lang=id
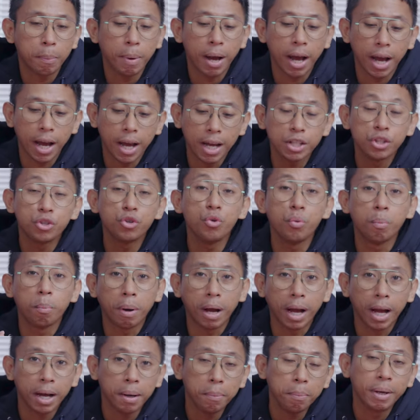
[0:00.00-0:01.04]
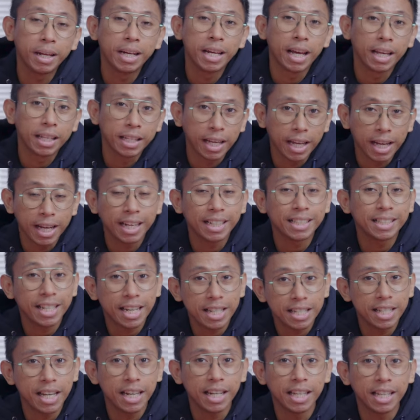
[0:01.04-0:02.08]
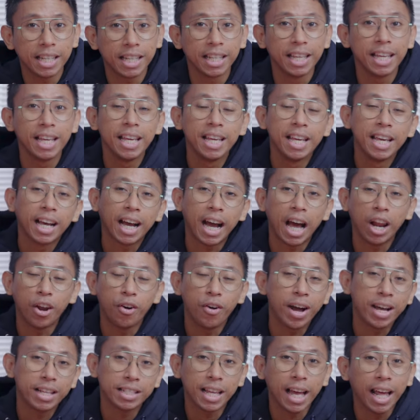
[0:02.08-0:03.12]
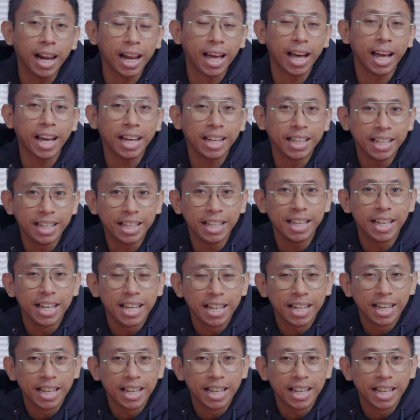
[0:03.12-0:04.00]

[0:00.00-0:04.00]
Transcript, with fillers: mAh cuma bedanya ngecasnya nih kalau nggak salah ini